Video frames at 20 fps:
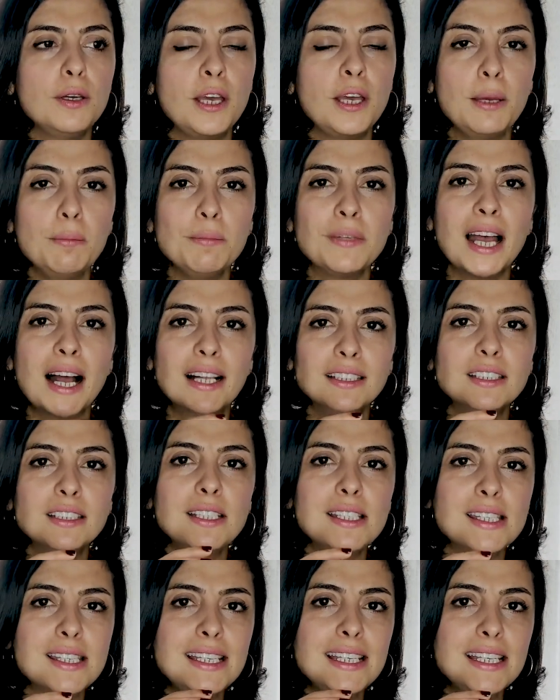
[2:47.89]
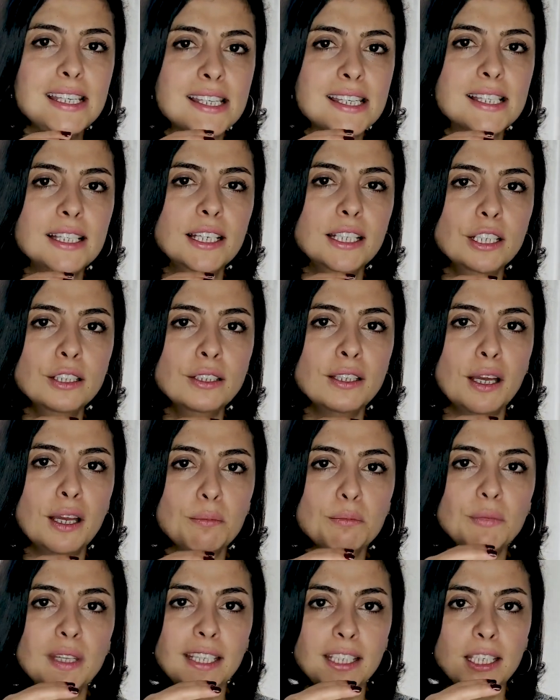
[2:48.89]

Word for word: hem kendinizi izleyin hem de